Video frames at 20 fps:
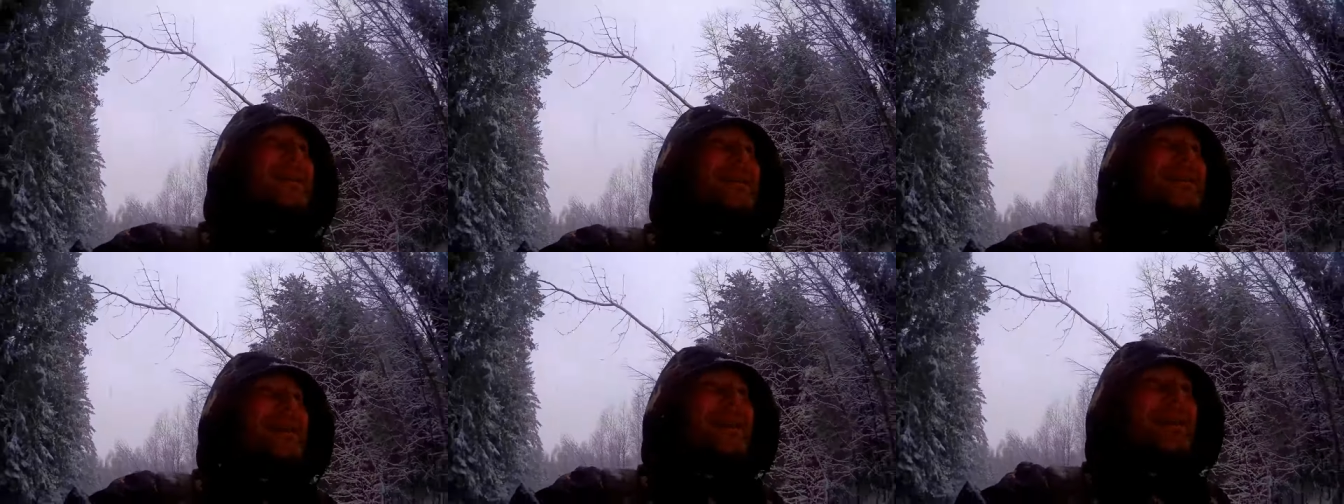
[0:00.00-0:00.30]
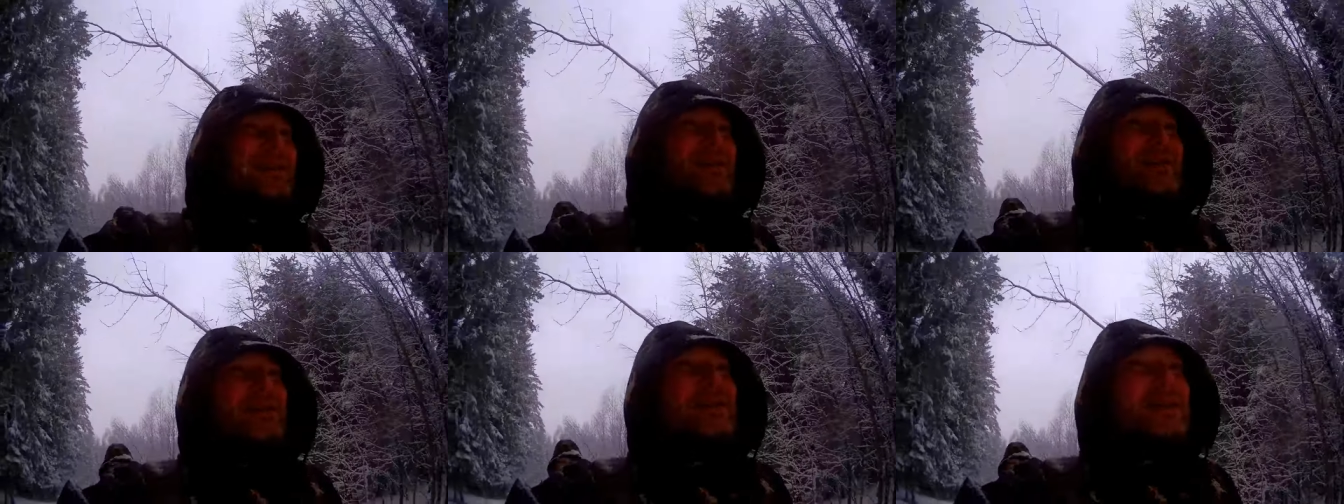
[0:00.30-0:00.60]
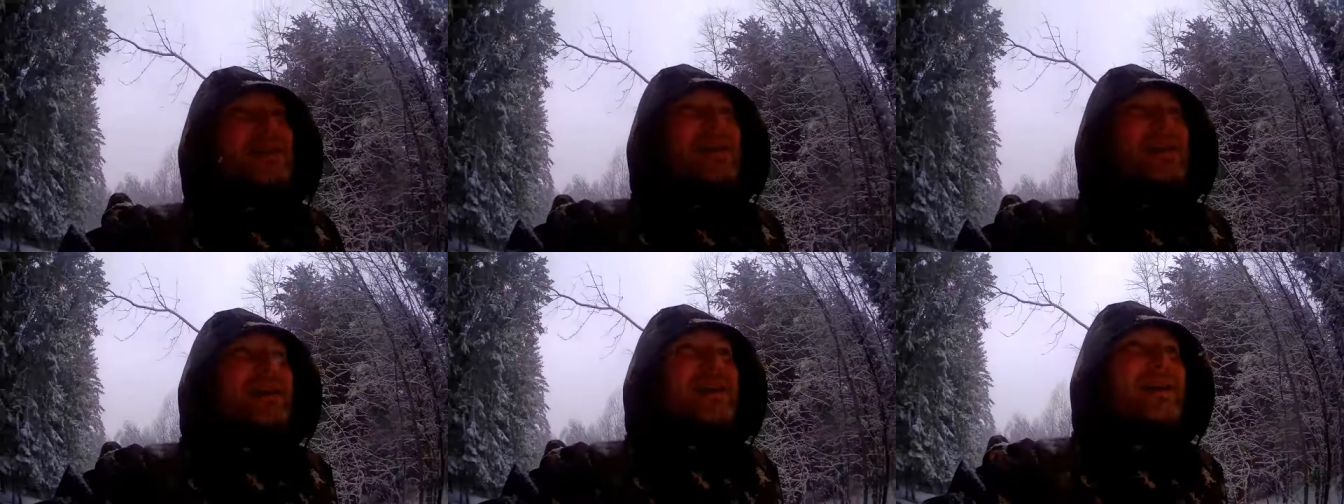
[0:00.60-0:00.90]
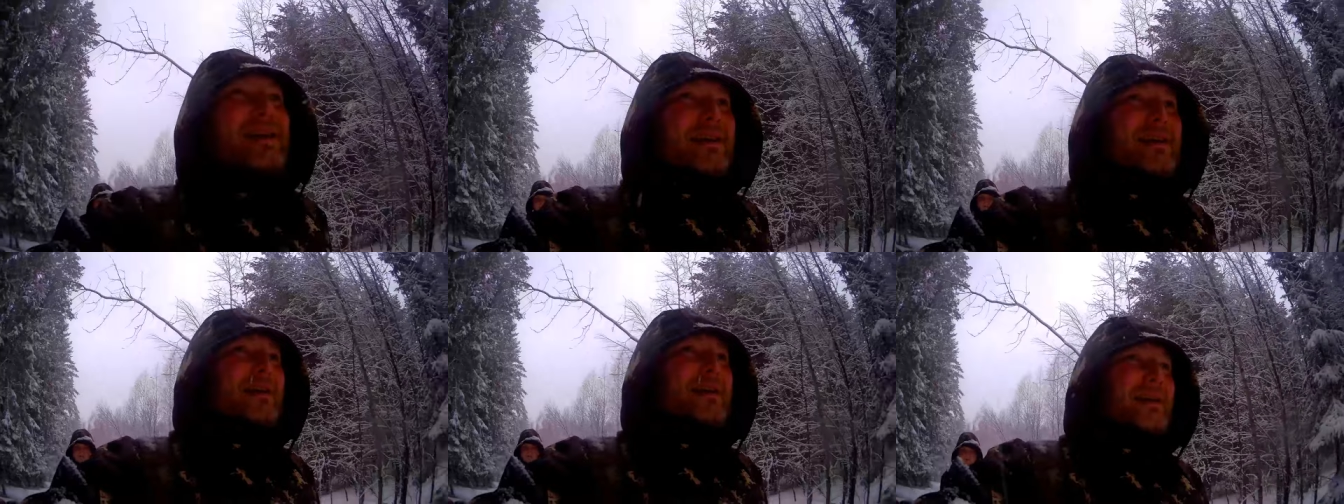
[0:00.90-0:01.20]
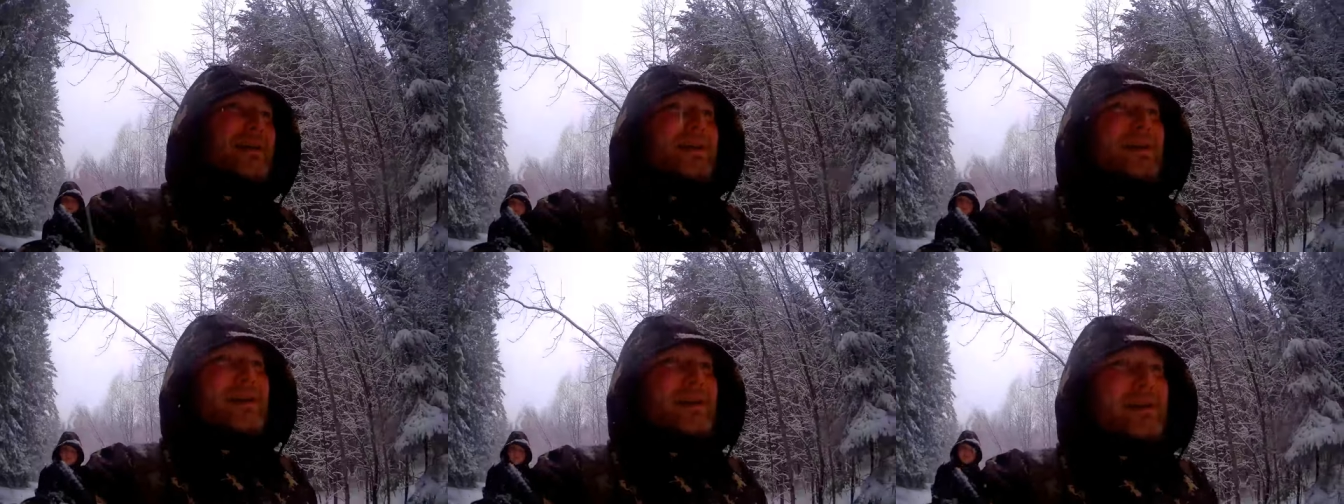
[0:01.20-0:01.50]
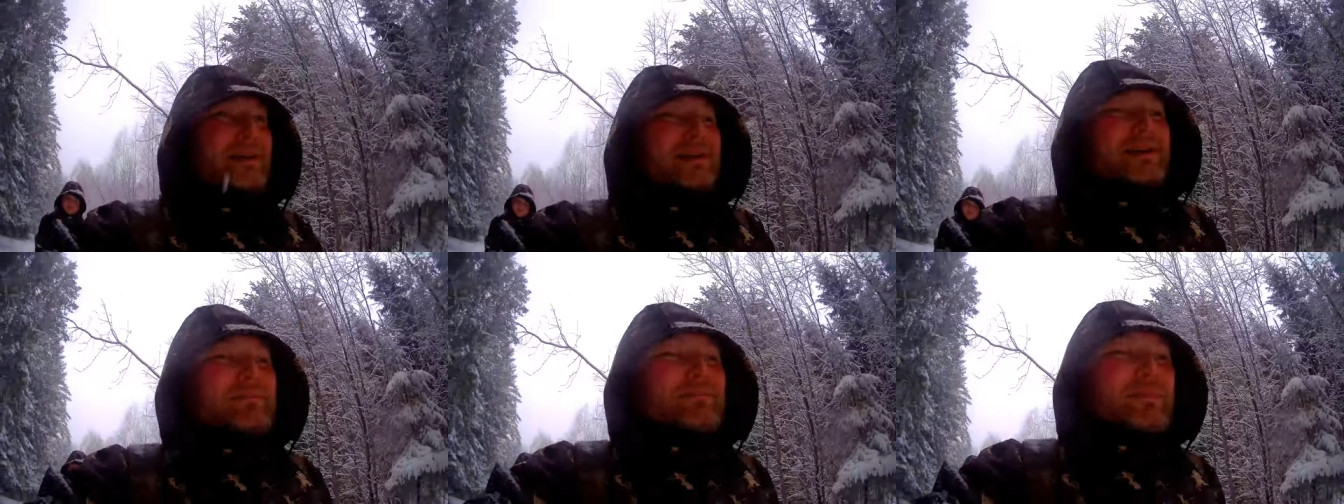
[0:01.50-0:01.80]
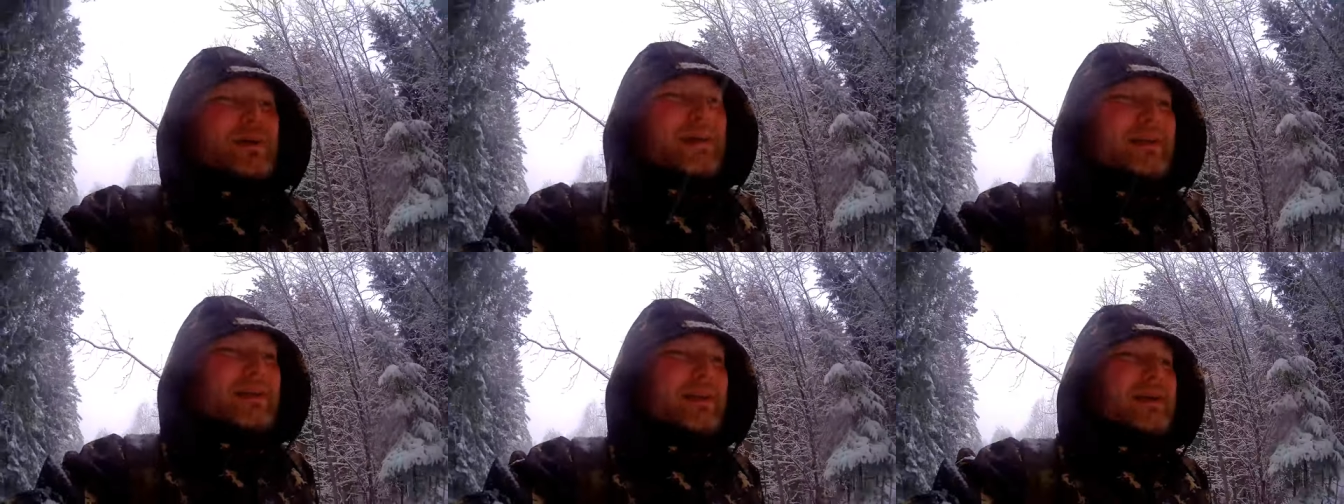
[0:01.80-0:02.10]
Так что,
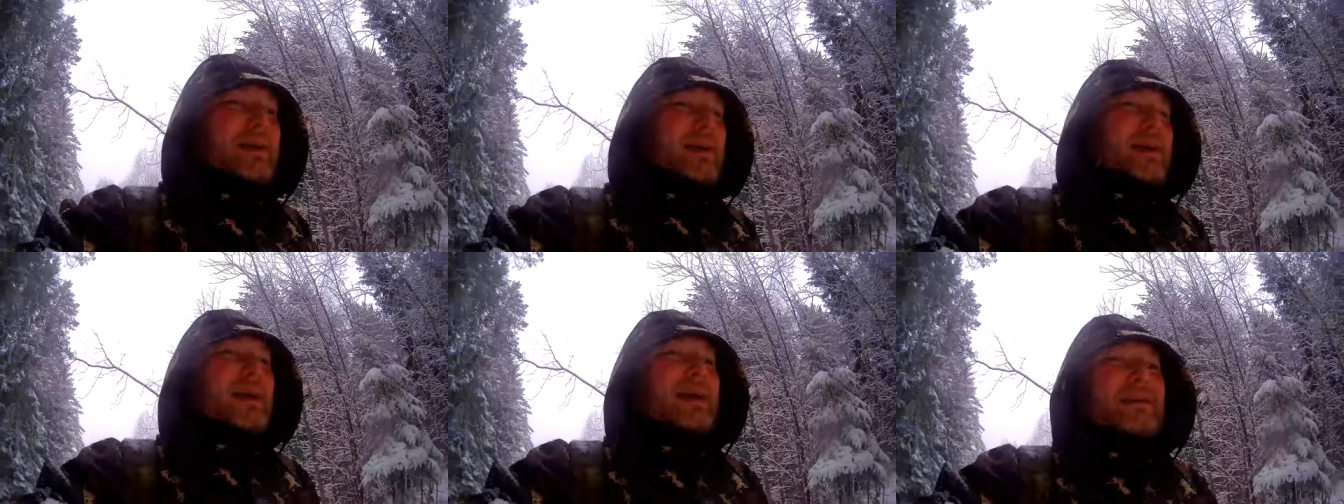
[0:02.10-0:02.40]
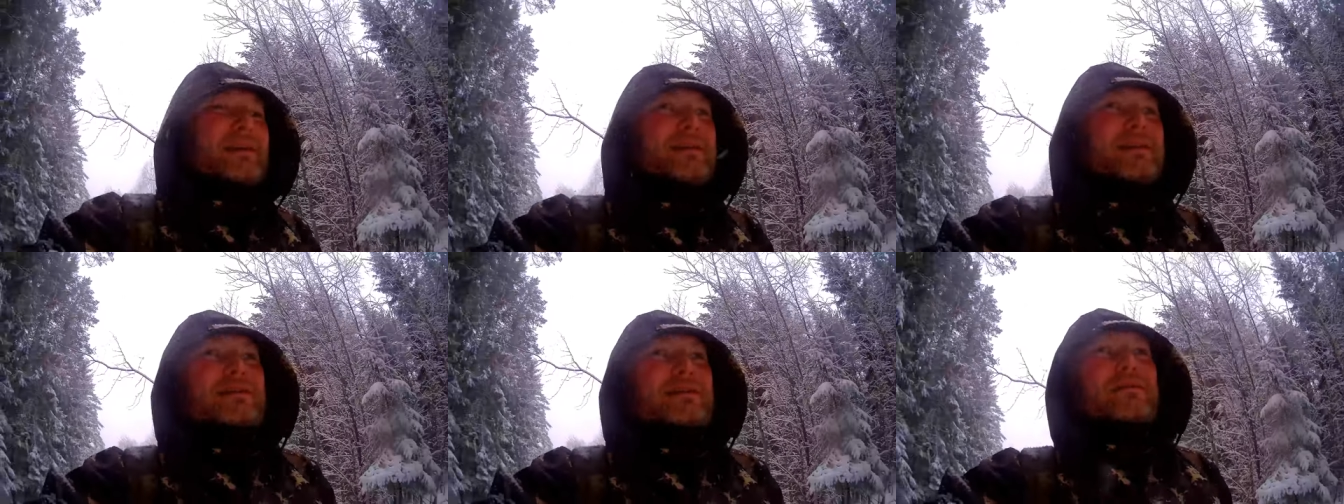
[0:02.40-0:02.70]
ребята, не